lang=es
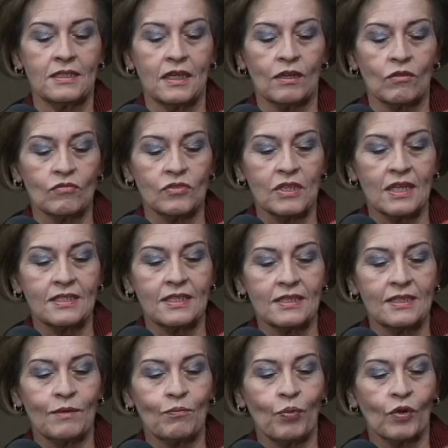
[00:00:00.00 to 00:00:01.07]

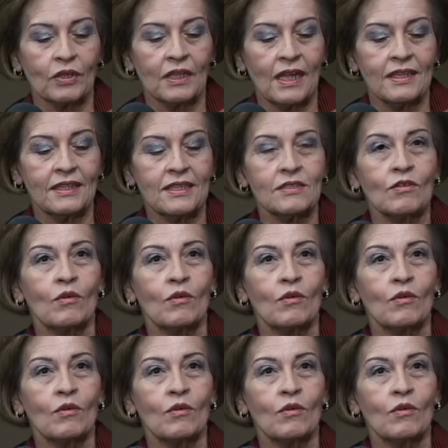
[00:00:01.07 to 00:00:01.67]
circunstancias importantes,